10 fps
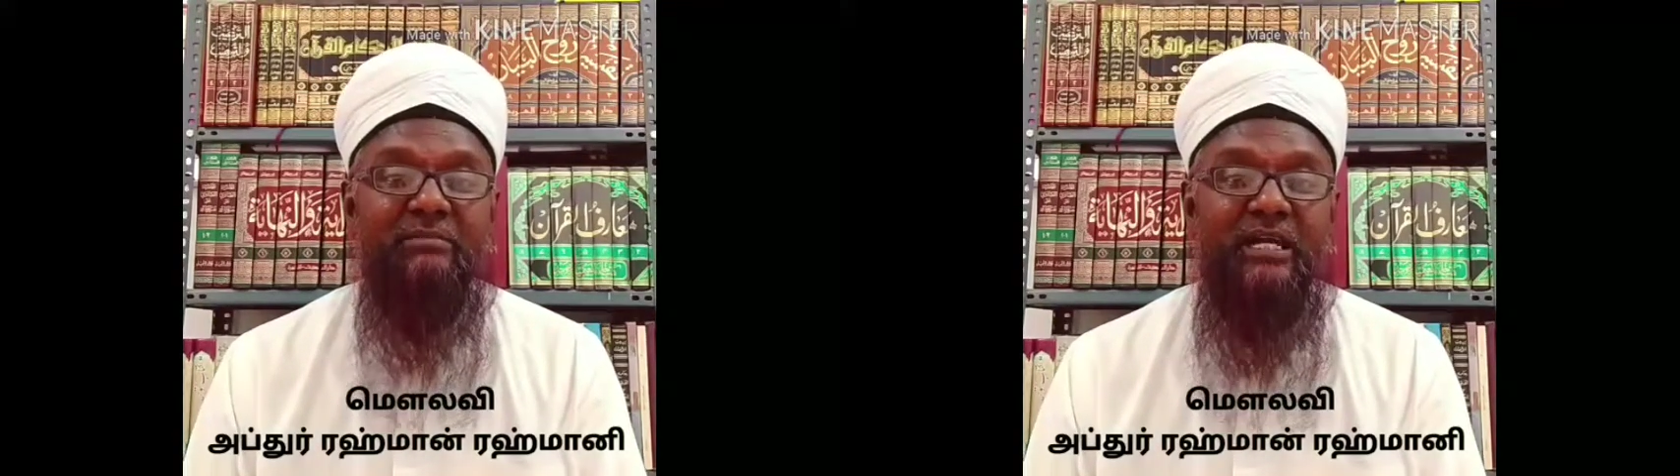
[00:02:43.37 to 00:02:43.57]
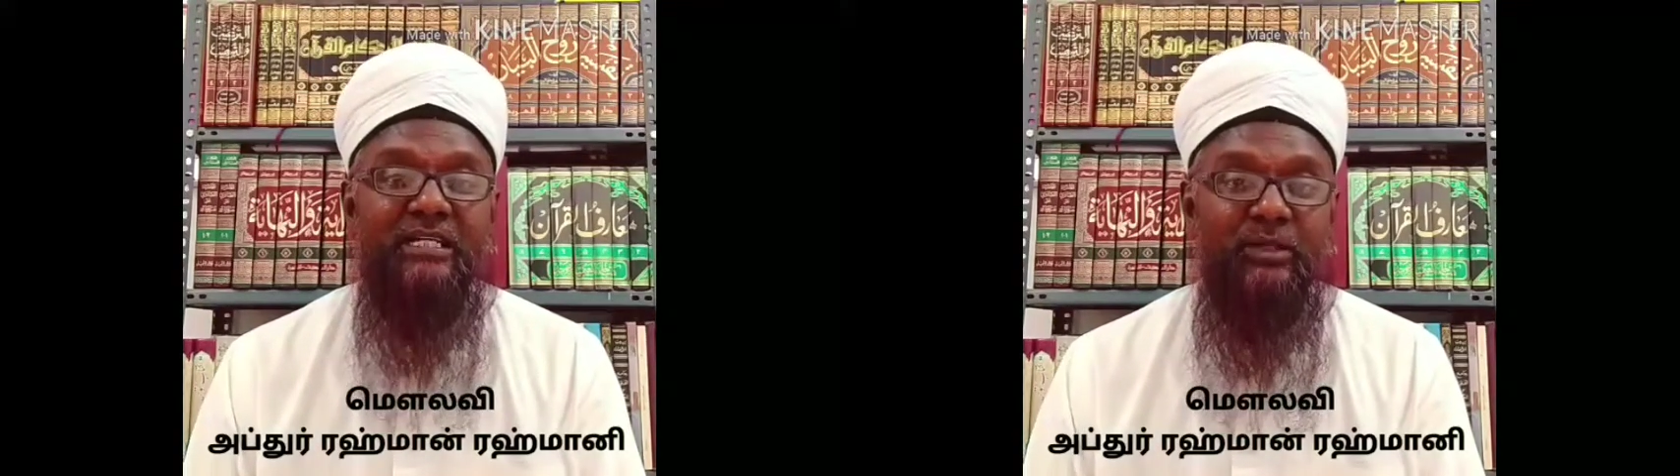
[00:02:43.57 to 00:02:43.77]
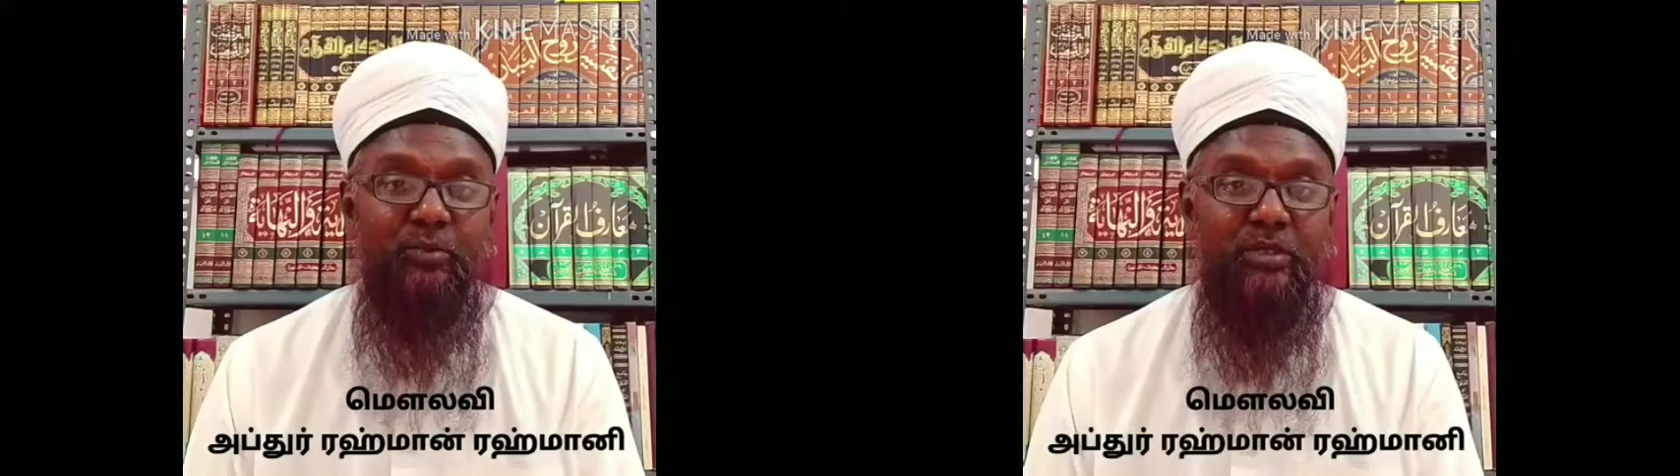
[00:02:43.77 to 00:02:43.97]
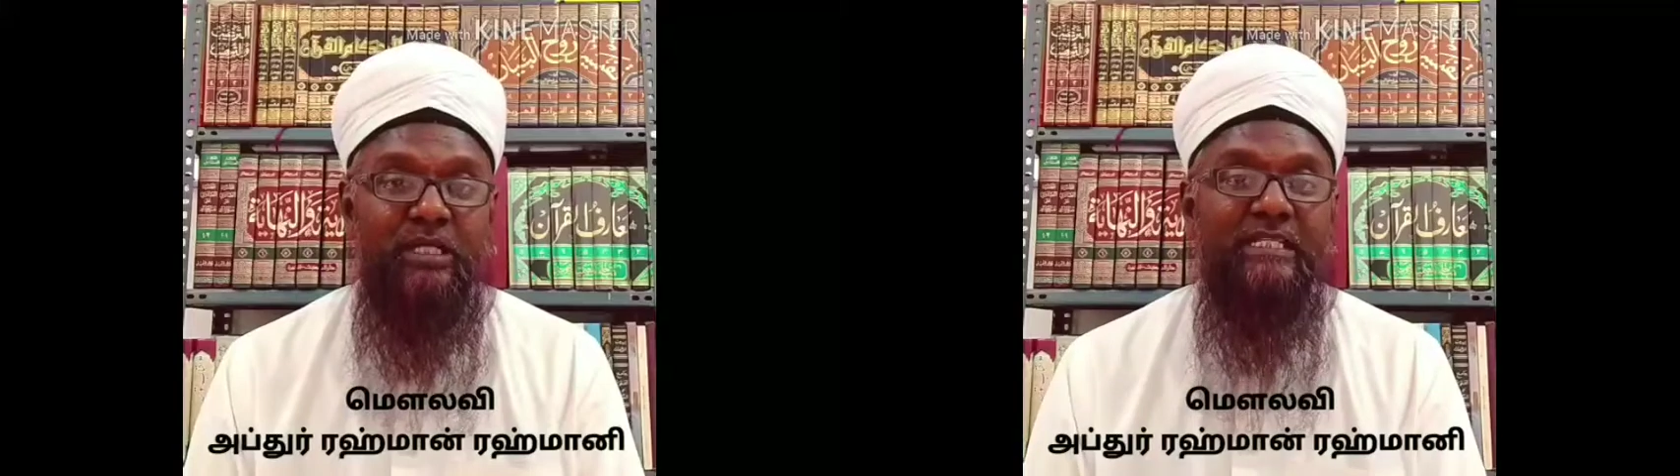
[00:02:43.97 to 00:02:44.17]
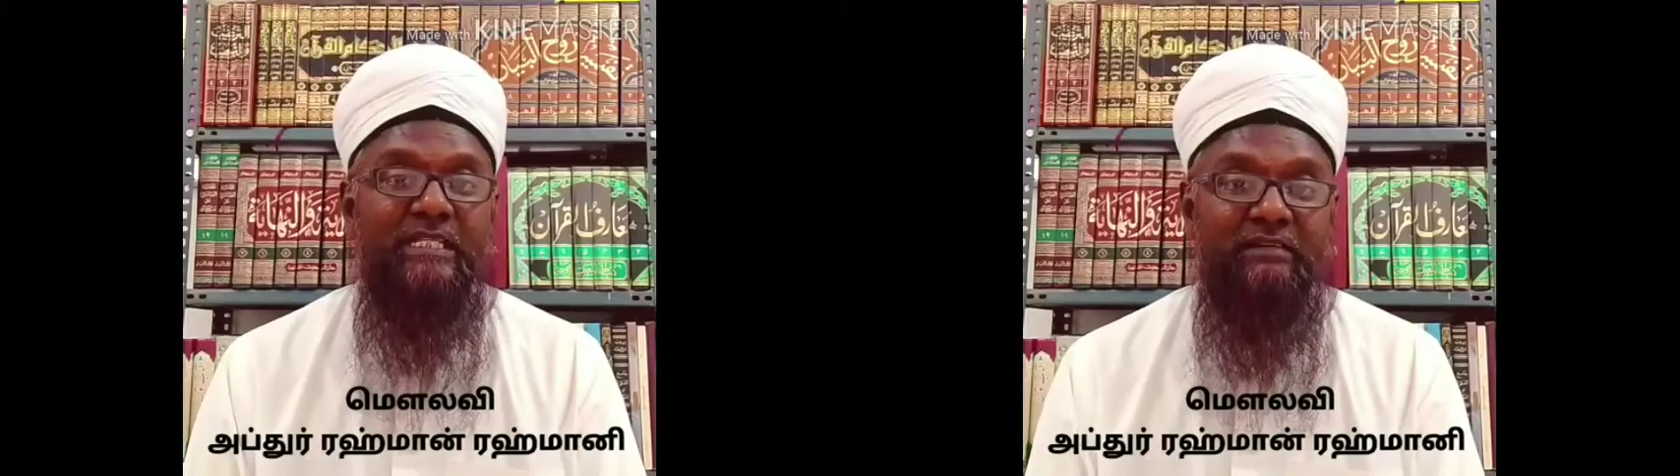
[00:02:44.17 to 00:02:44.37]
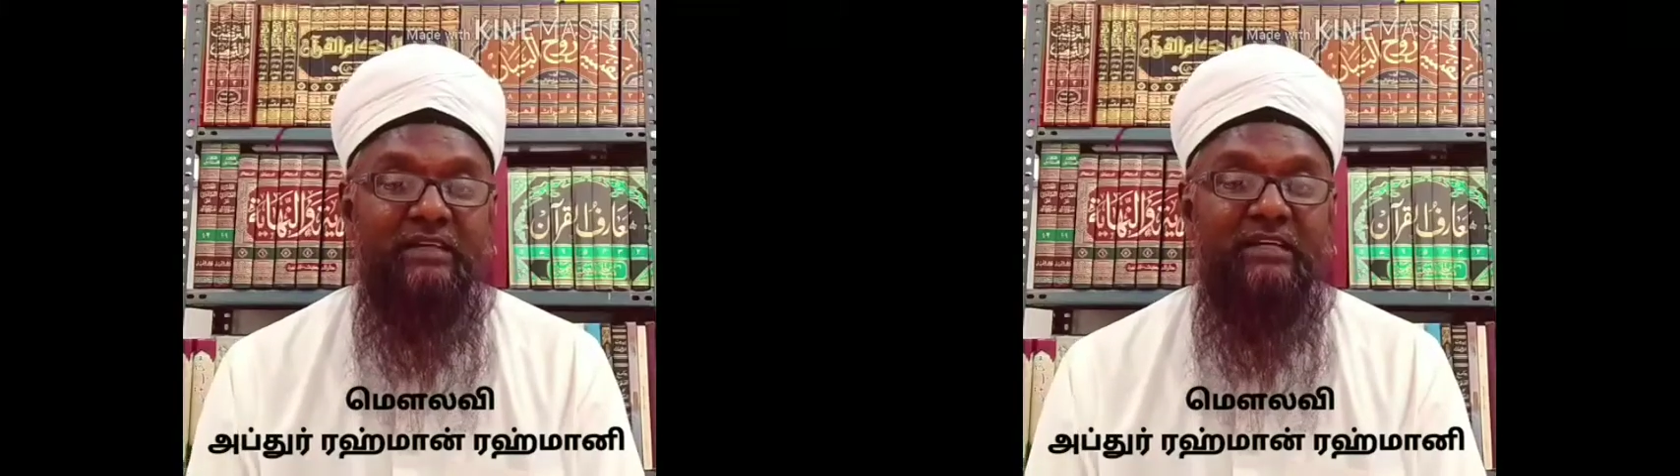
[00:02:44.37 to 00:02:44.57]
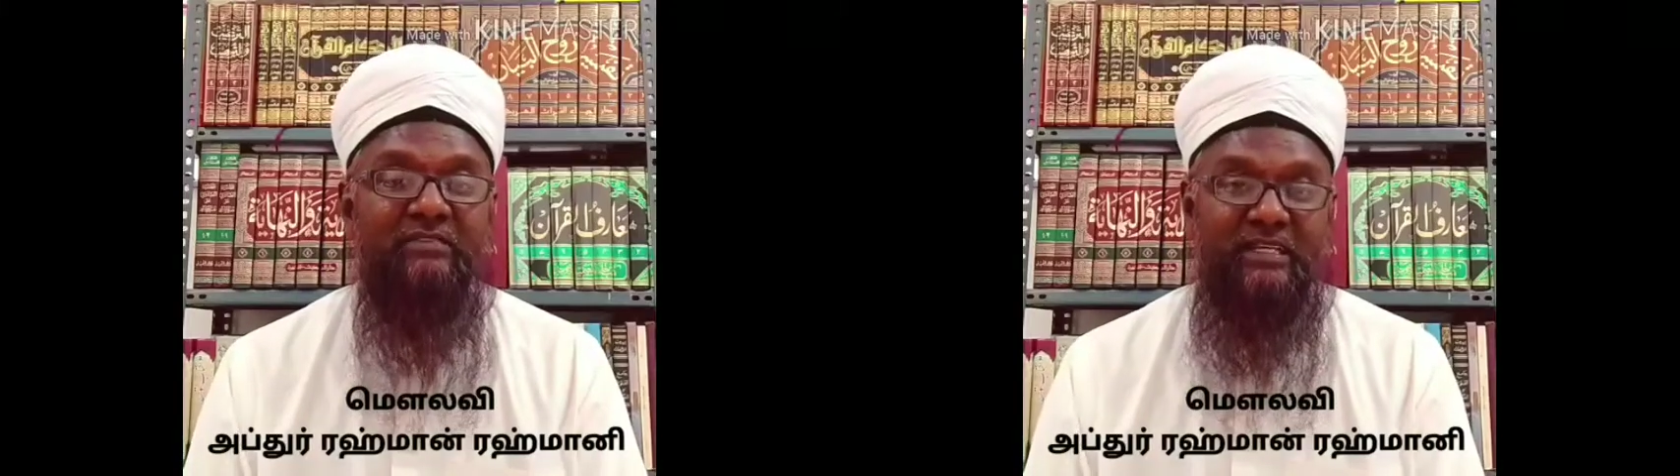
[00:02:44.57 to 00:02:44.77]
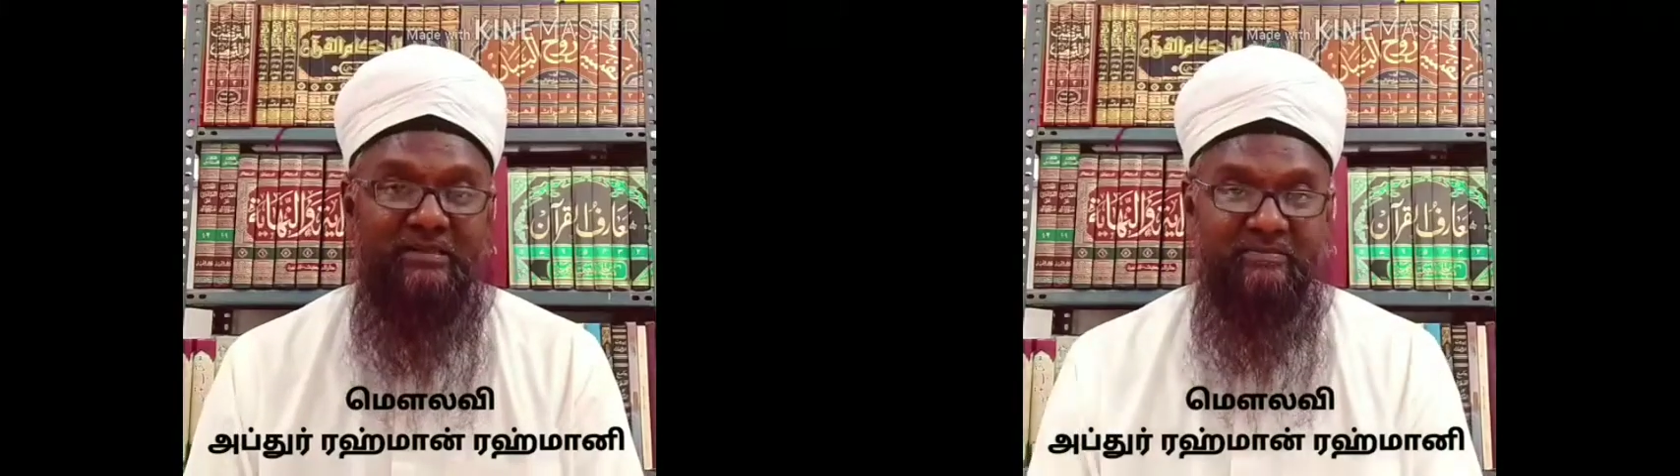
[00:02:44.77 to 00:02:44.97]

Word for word: மாட்டேன் உன்னிடத்தில் வருவேன்